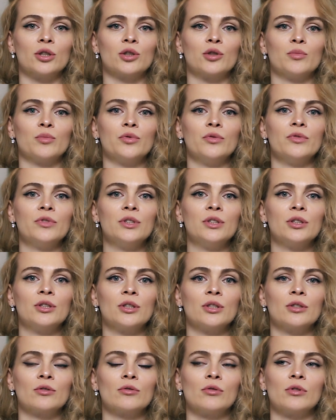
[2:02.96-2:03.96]
чтобы
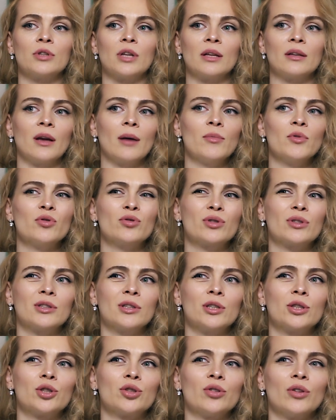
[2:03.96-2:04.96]
увидеть результат. Я могу
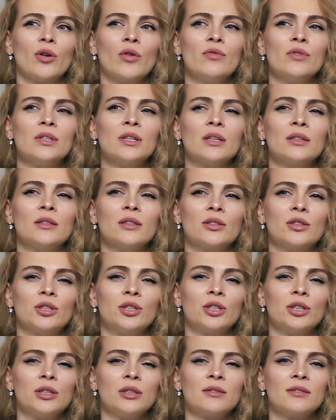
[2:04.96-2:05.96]
сказать, что я увидела где-то
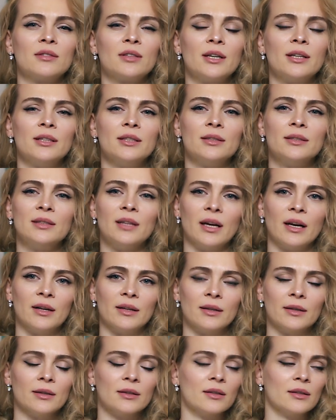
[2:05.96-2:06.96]
через три
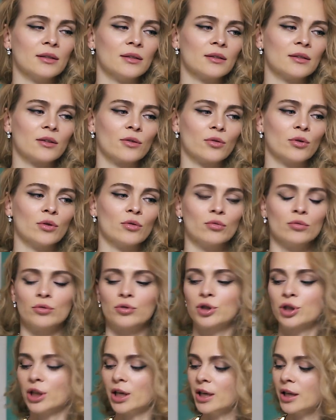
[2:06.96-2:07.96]
недели а, такое
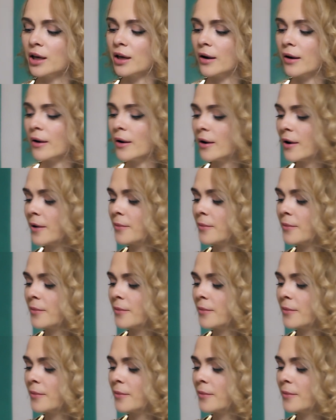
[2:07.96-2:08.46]
улучшение.